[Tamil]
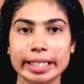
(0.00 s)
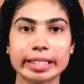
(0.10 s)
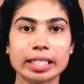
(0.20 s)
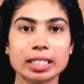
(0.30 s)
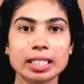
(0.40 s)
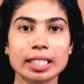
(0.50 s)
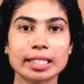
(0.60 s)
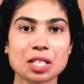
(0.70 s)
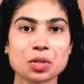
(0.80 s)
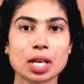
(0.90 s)
இதற்கு
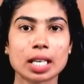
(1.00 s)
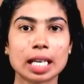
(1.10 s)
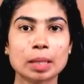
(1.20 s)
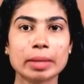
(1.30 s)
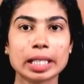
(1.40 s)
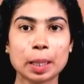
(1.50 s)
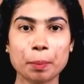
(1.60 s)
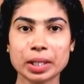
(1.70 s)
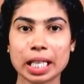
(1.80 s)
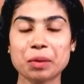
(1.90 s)
ரஷ்யா கடும்
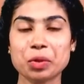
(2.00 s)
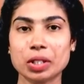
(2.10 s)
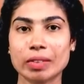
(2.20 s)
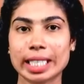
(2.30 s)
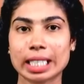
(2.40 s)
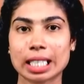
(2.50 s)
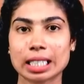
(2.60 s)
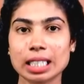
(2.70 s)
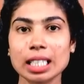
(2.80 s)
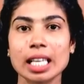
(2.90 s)
எதிர்ப்பு தெரிவித்து
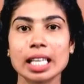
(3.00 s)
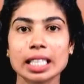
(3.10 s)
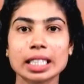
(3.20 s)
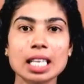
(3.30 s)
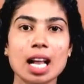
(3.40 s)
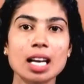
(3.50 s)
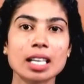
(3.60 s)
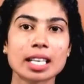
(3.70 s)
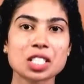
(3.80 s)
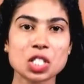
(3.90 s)
வருகிறது இதனால்
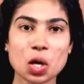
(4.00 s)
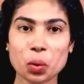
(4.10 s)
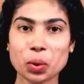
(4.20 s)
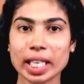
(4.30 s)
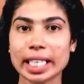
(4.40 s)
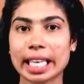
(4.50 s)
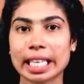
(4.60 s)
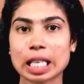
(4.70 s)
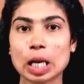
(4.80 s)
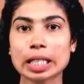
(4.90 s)
ரஷ்யா உக்ரைன்
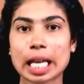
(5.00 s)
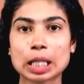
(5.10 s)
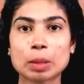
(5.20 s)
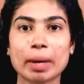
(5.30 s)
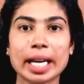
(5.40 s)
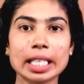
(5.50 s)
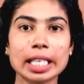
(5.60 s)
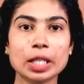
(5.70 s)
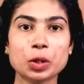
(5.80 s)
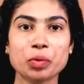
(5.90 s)
எல்லையில் தனது
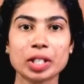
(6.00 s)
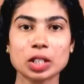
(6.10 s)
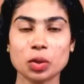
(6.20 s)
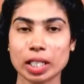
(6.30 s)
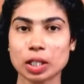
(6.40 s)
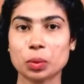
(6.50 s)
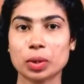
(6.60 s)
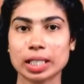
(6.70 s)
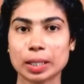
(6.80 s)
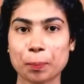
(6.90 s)
படைகளை குவிக்க
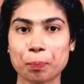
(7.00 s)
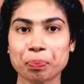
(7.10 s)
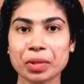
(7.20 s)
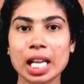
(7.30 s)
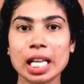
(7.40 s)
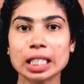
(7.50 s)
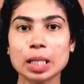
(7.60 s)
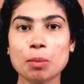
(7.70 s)
தொடங்கியுள்ளது இந்த